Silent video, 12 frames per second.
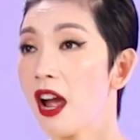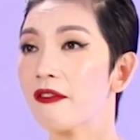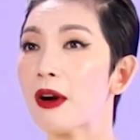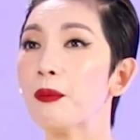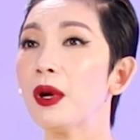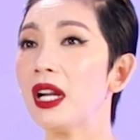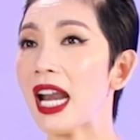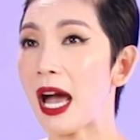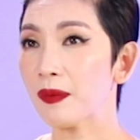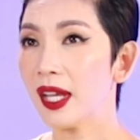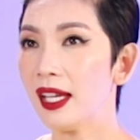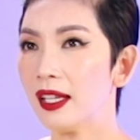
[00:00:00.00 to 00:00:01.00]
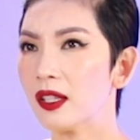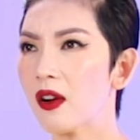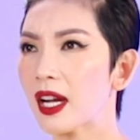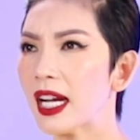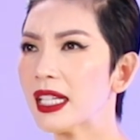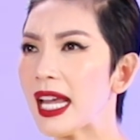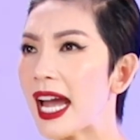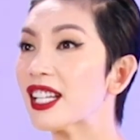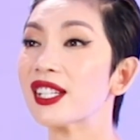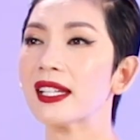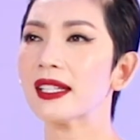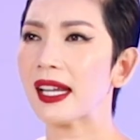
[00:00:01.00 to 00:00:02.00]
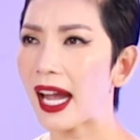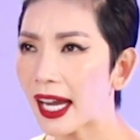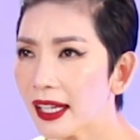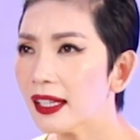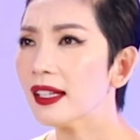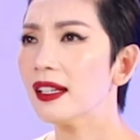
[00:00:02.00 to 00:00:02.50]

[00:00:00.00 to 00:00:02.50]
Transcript: và mình làm gì cho khán giả tranh cãi